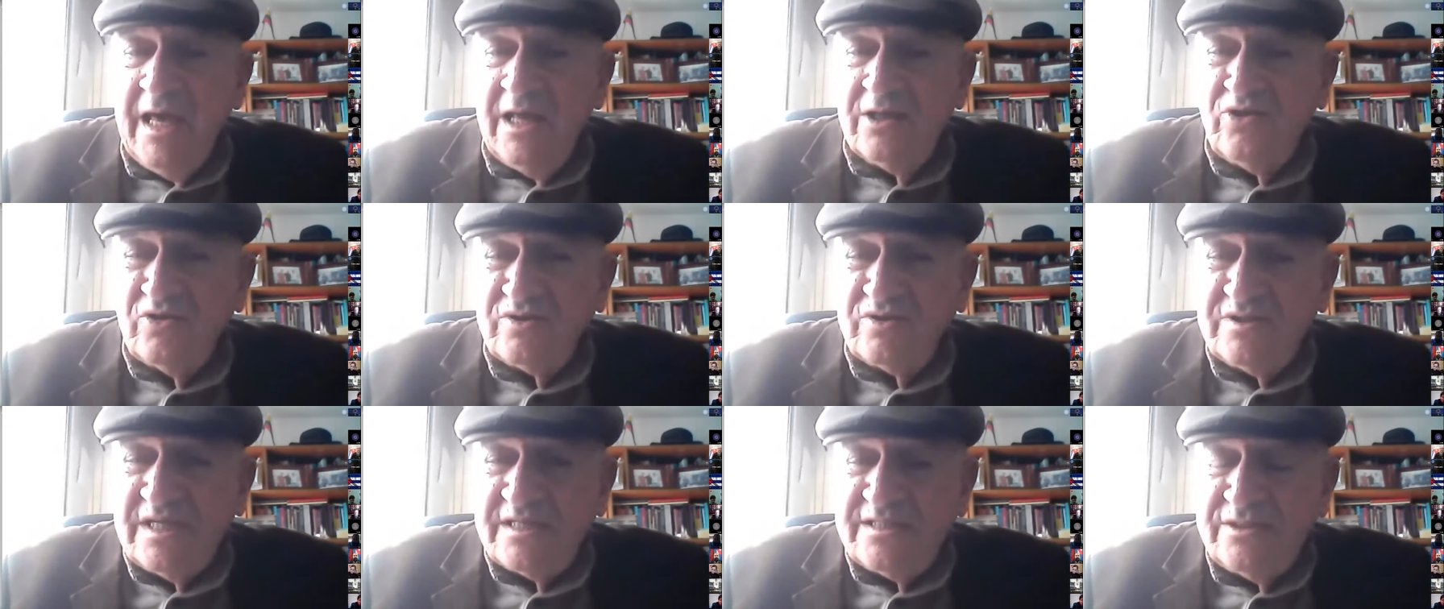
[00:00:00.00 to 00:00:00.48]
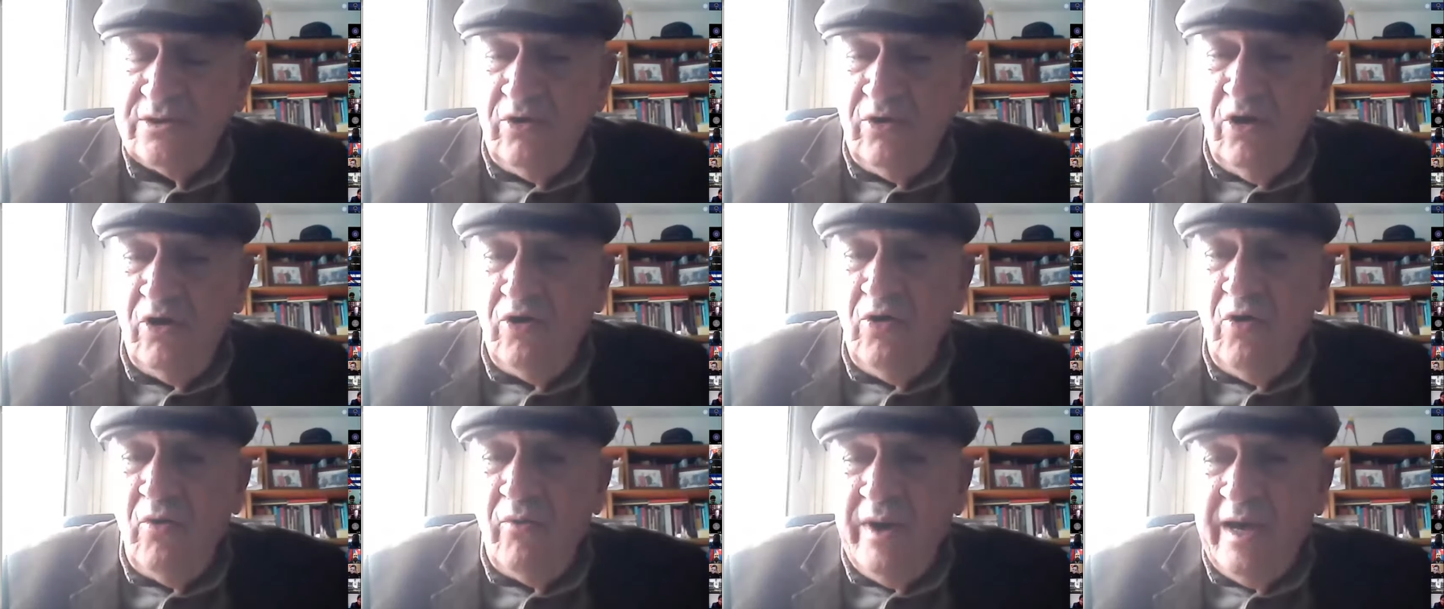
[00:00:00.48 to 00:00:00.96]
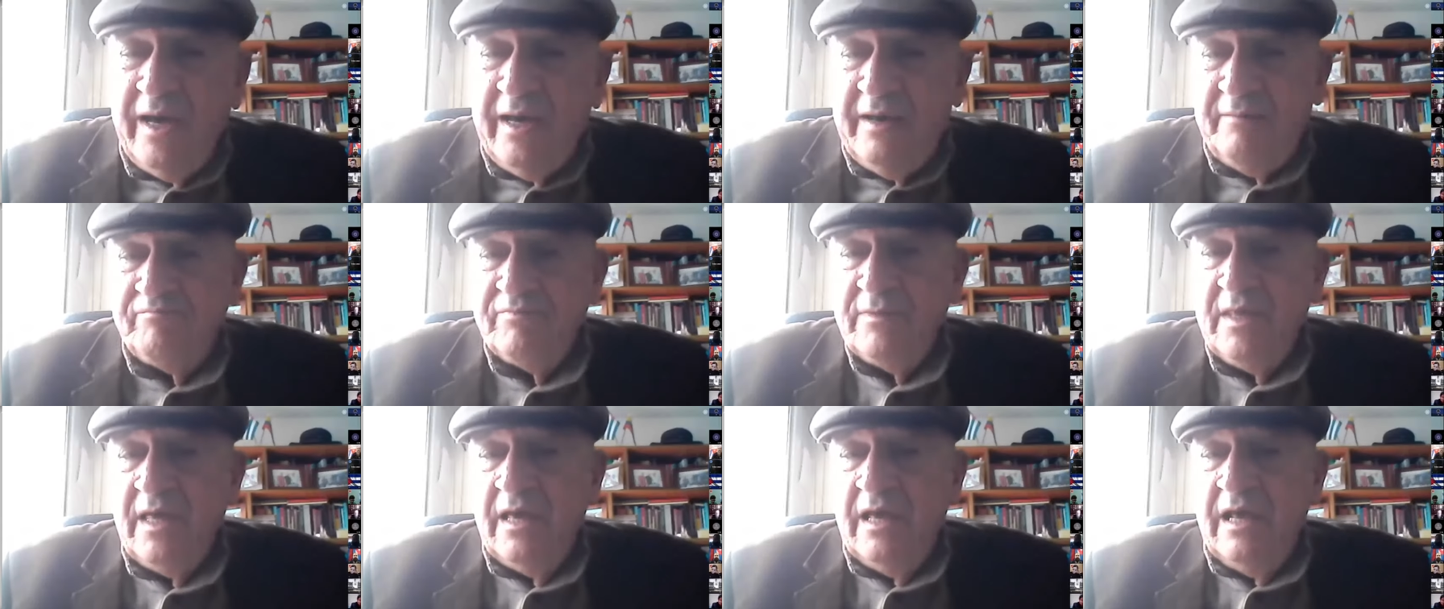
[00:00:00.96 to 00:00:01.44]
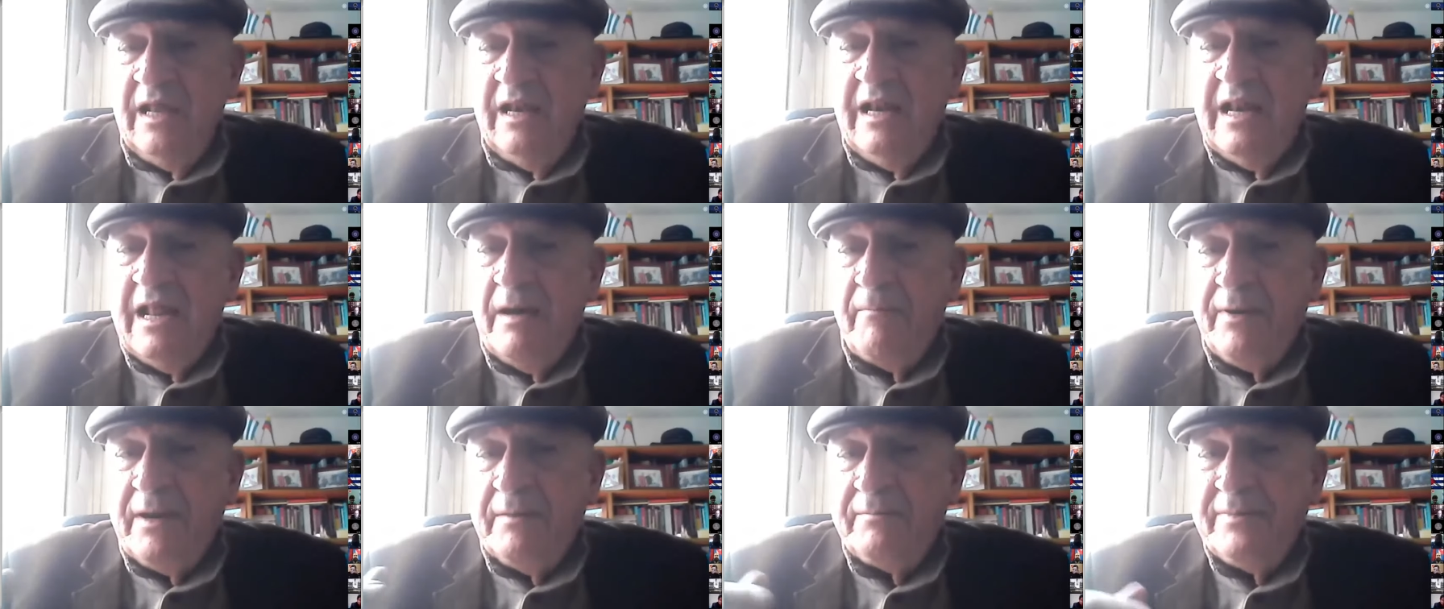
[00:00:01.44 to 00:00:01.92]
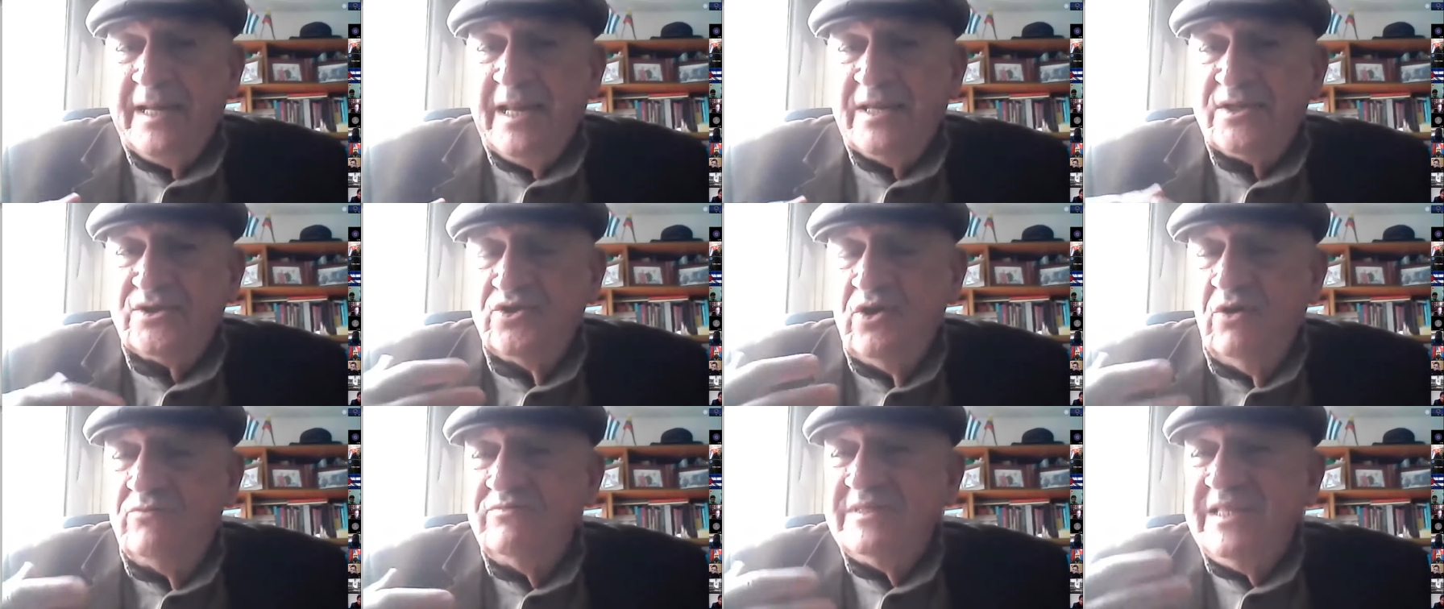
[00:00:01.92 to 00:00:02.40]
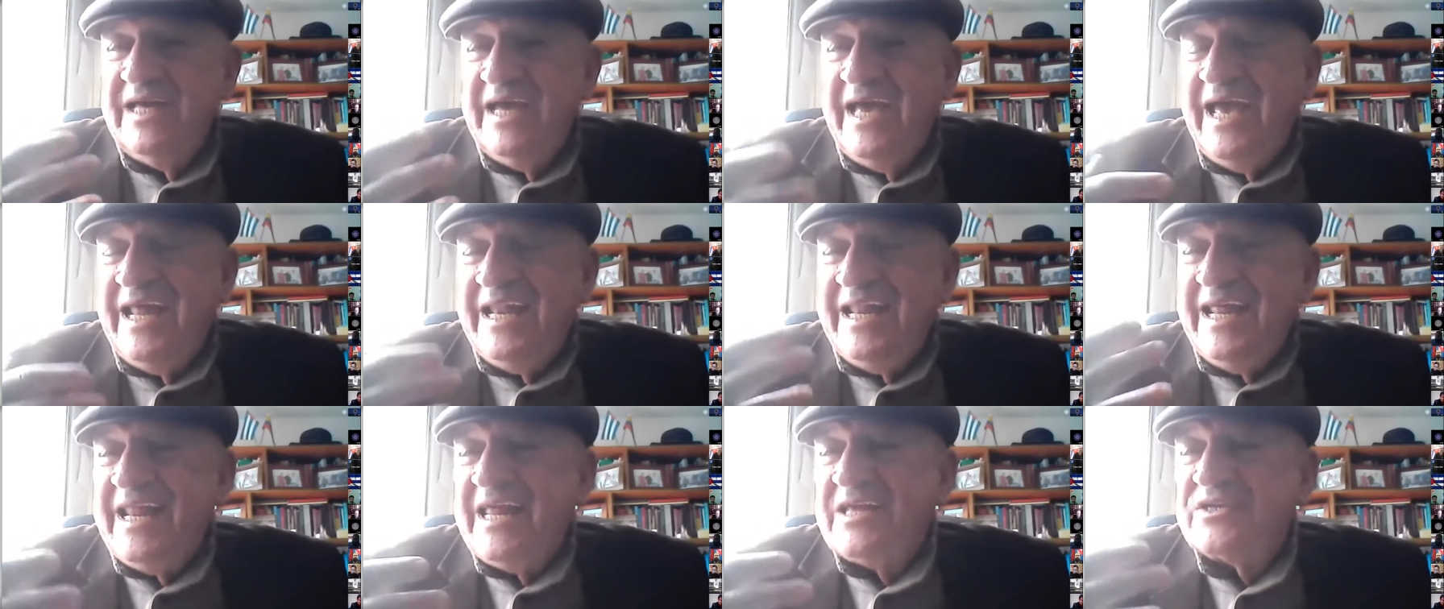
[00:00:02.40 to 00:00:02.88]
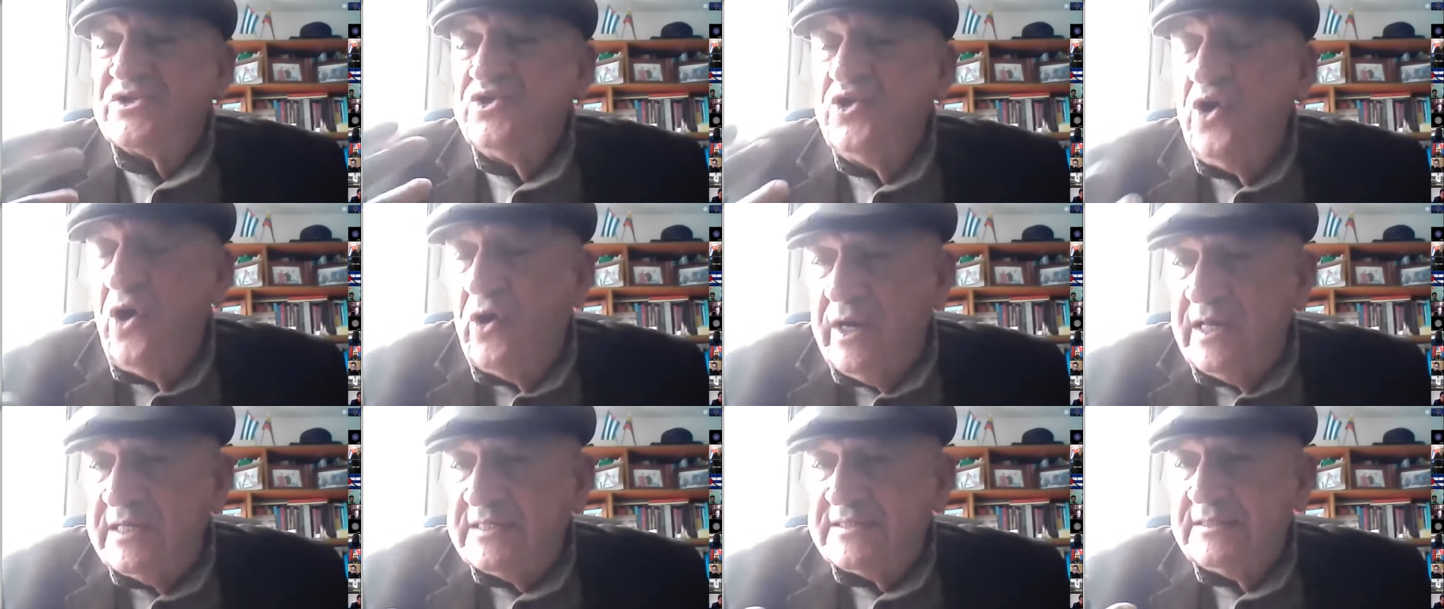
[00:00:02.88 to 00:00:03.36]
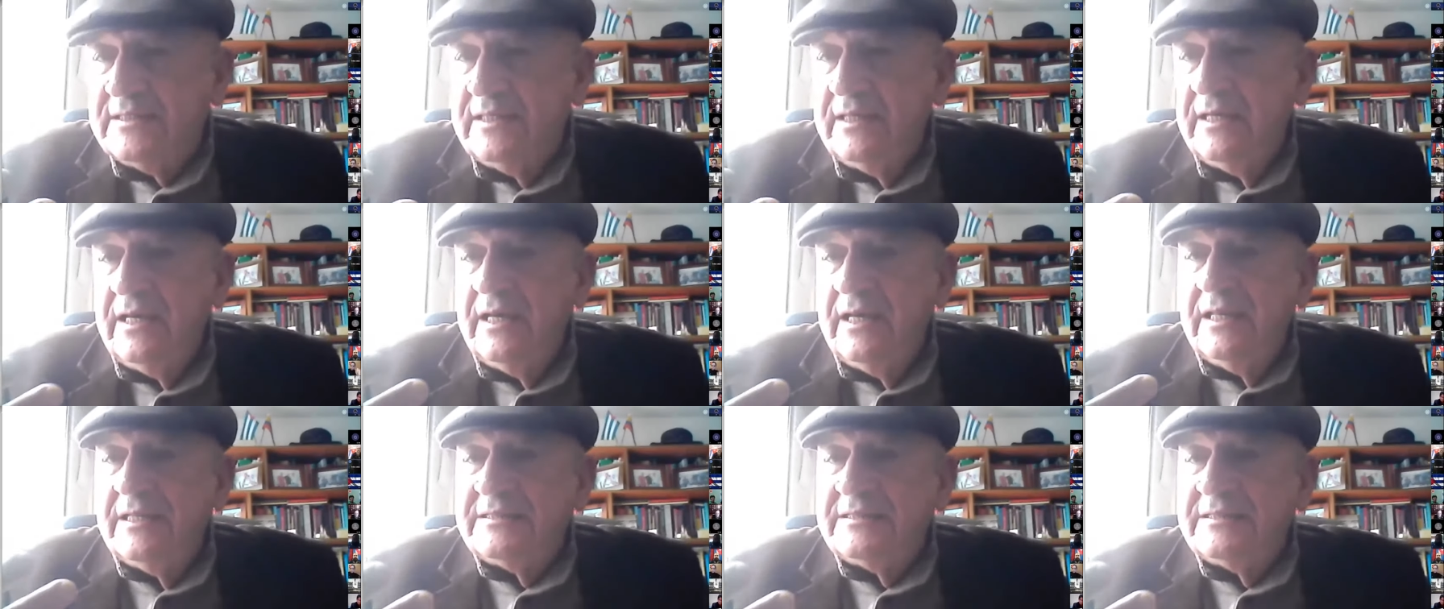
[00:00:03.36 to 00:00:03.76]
Entonces, si uno no ve la preparación de generaciones